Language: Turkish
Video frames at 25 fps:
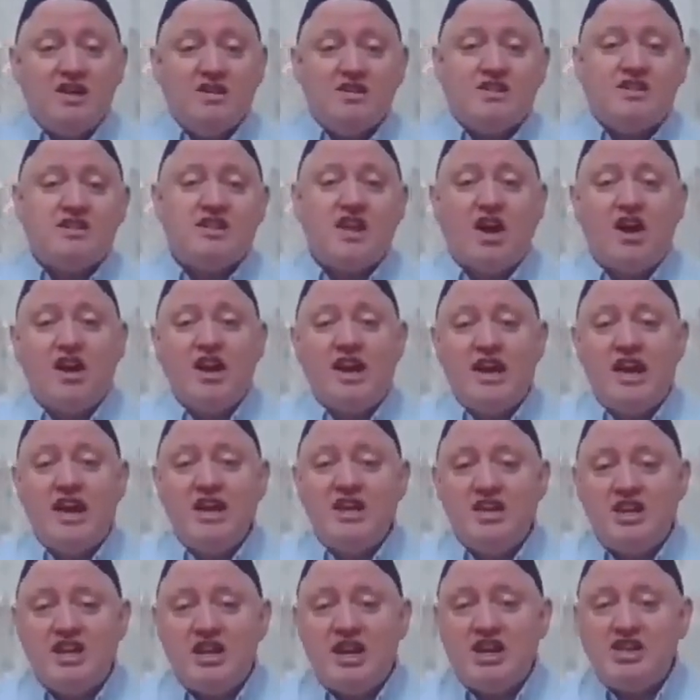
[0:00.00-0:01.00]
Saraya
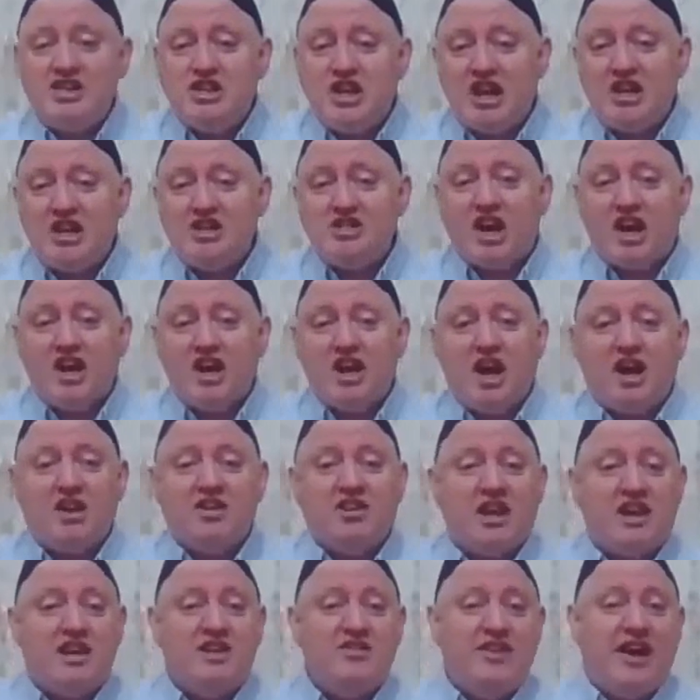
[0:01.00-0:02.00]
gireceğiniz
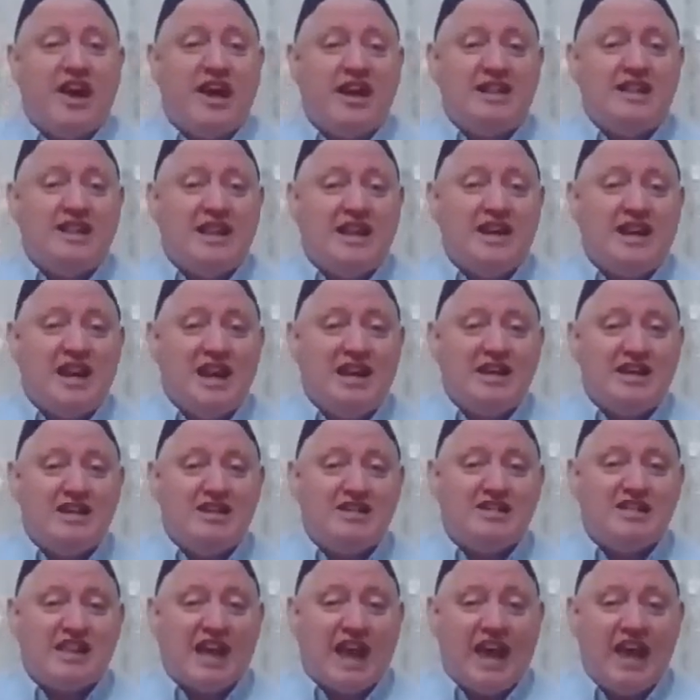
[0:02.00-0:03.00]
anahtarı verdiler
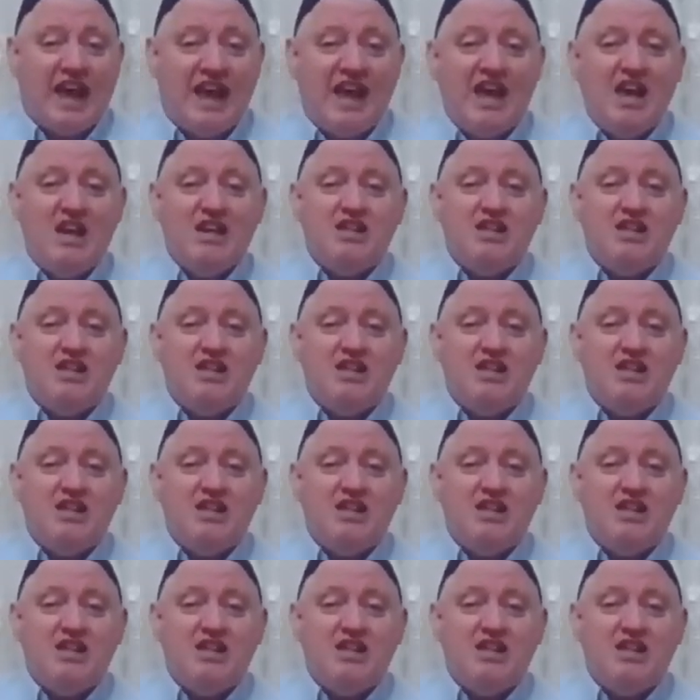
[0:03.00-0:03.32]
elinize.